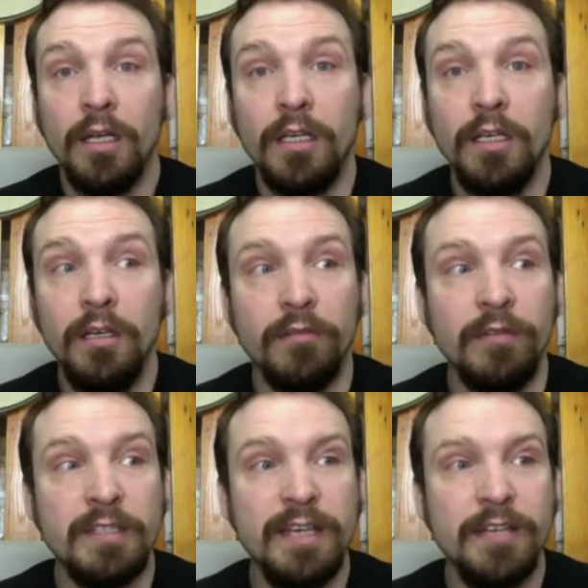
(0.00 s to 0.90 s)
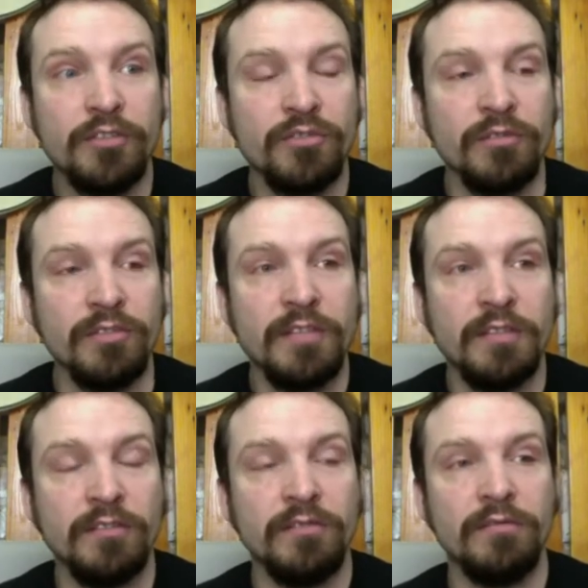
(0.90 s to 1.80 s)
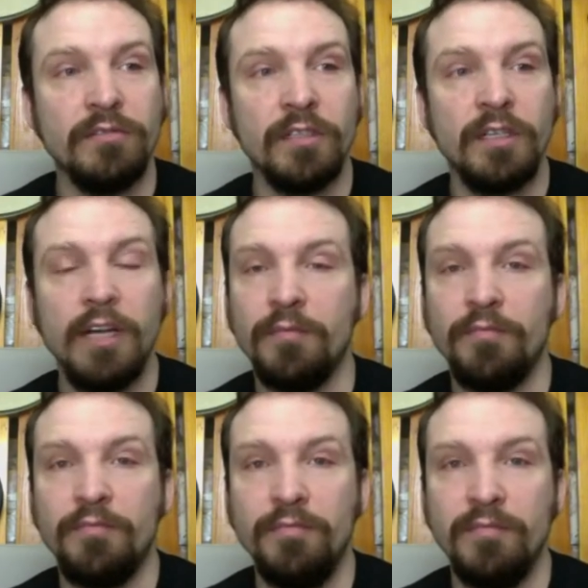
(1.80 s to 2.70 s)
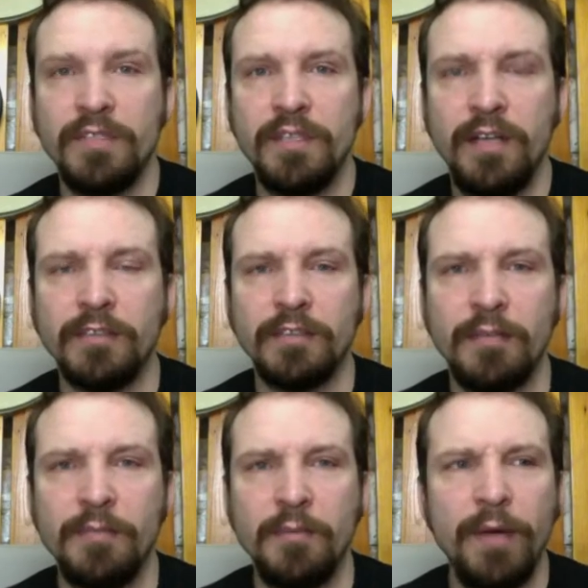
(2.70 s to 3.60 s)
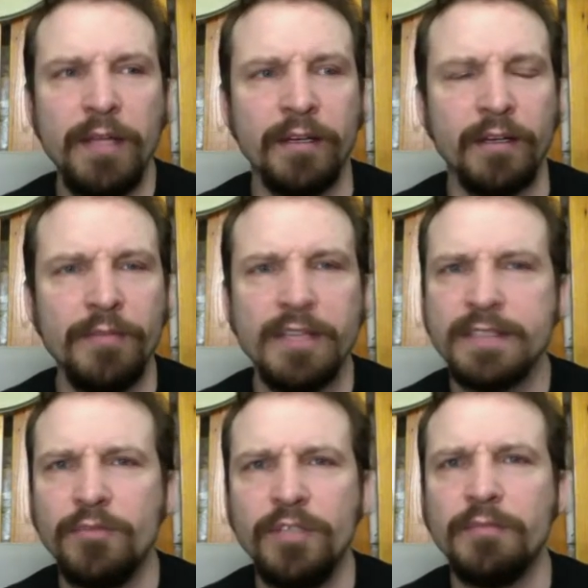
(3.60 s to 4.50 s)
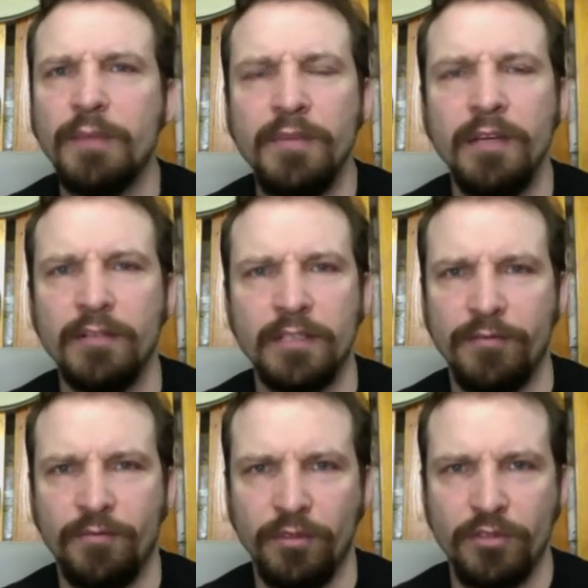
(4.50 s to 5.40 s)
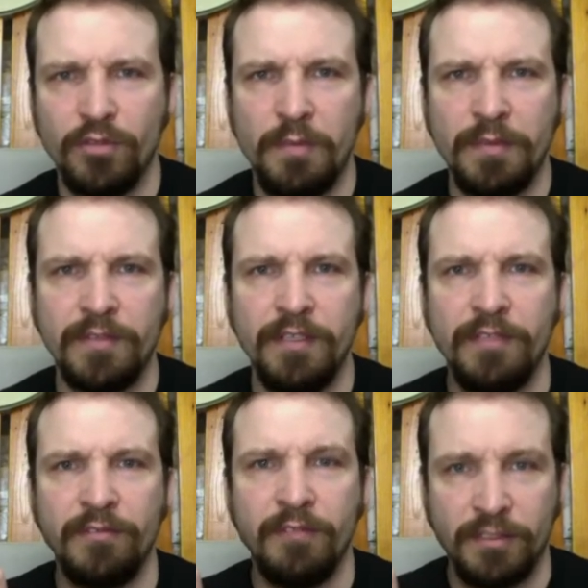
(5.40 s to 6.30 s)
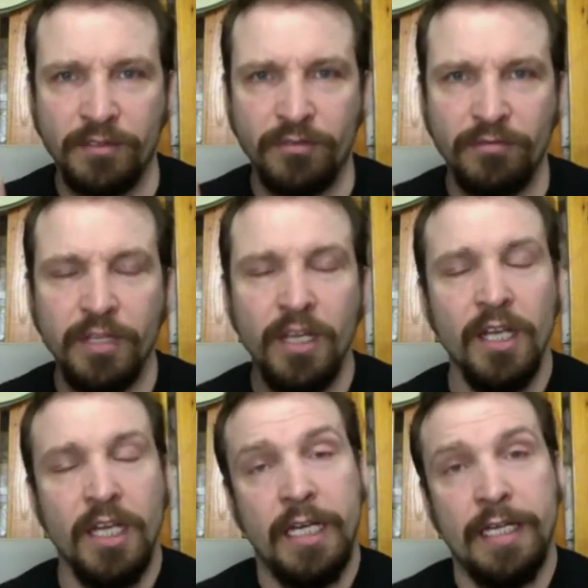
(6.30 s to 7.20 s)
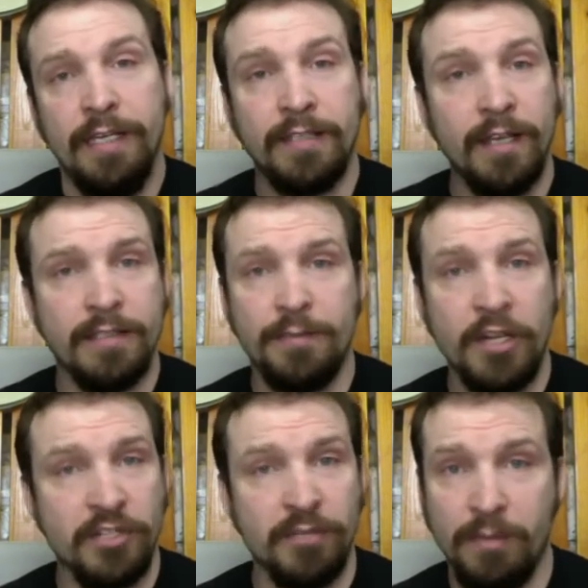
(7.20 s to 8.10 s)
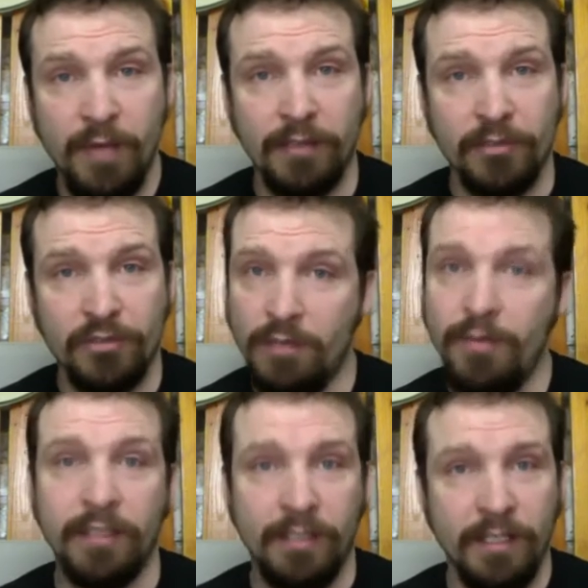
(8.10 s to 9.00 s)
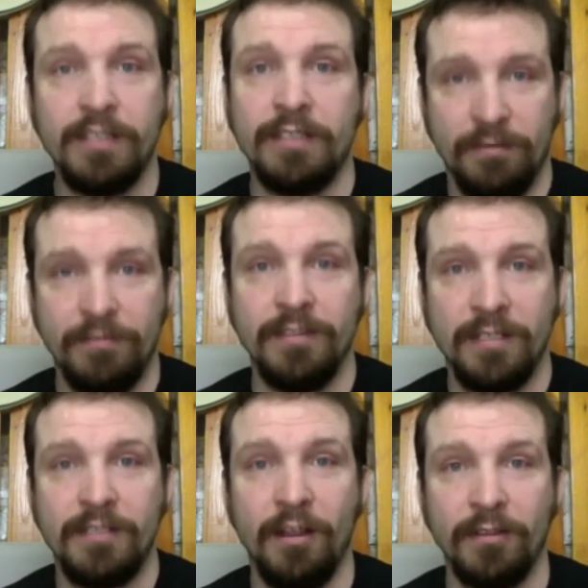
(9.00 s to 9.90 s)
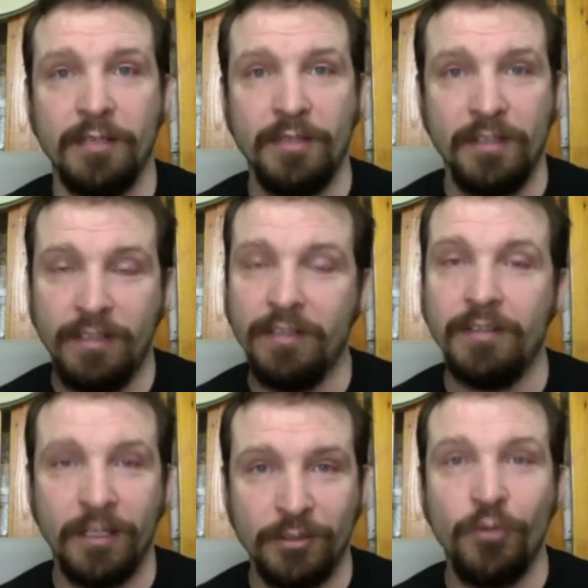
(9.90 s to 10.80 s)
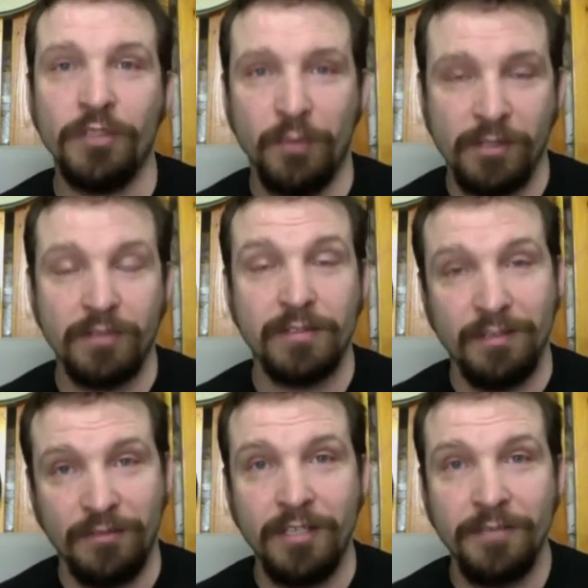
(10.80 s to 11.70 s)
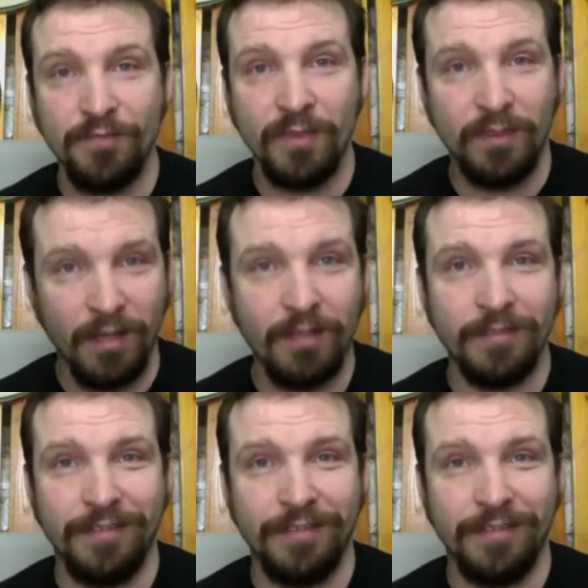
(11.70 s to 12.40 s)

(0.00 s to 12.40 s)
И вы знаете что, здесь такая возникает как бы паника. У меня с собой нет мобильного телефона, чтобы позвонить в квартиру и сказать спящим ребятам, что ребята, я здесь застрял как бы и откройте, пожалуйста, дверь. Так?